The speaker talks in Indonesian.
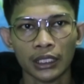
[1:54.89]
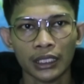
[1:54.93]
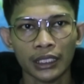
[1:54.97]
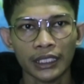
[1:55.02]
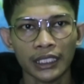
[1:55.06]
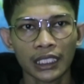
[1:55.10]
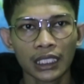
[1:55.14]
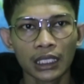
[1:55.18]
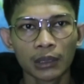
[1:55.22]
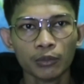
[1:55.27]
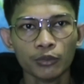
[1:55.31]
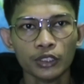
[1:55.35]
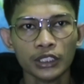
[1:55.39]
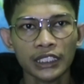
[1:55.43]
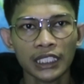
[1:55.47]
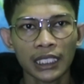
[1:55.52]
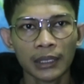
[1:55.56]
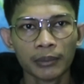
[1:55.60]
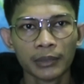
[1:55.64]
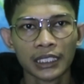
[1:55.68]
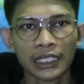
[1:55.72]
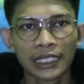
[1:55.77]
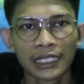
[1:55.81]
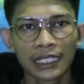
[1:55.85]
Ia
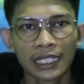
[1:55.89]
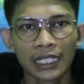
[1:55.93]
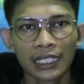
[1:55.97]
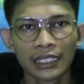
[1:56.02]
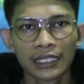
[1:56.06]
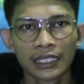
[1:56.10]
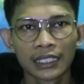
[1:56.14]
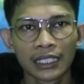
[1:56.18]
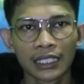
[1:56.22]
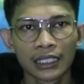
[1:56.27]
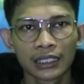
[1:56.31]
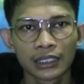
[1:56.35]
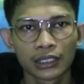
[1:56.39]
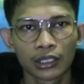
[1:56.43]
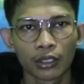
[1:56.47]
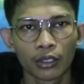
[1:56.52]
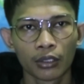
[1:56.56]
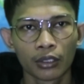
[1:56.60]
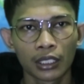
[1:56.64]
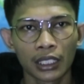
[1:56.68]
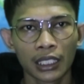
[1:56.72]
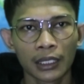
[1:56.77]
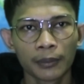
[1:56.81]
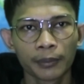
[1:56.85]
kemudian menikah dengan
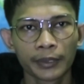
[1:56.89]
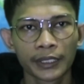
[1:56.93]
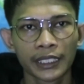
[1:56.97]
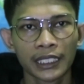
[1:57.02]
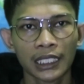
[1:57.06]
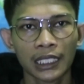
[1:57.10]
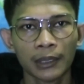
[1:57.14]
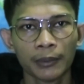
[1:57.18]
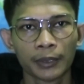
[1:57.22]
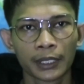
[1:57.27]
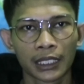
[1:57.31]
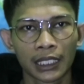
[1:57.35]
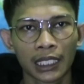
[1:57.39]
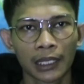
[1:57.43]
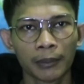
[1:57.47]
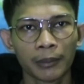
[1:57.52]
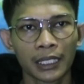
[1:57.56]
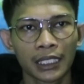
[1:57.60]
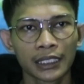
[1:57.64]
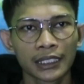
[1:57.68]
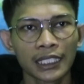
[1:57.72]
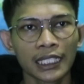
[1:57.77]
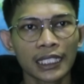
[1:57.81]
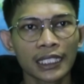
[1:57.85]
seorang pria
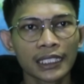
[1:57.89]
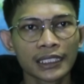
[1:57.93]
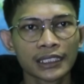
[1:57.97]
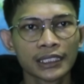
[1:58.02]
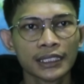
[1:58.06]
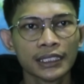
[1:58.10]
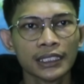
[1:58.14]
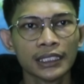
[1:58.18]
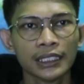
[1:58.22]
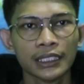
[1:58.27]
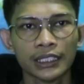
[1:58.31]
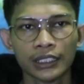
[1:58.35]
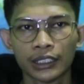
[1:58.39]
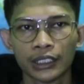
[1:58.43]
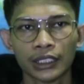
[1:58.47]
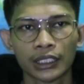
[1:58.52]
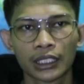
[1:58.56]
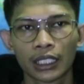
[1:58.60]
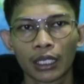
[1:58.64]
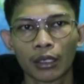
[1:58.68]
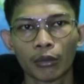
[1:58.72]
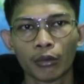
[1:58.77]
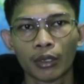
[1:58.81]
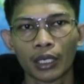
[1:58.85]
bernama Takeshi
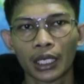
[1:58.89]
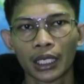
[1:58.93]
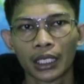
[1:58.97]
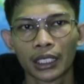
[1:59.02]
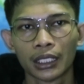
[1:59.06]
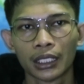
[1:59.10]
Ishikawa.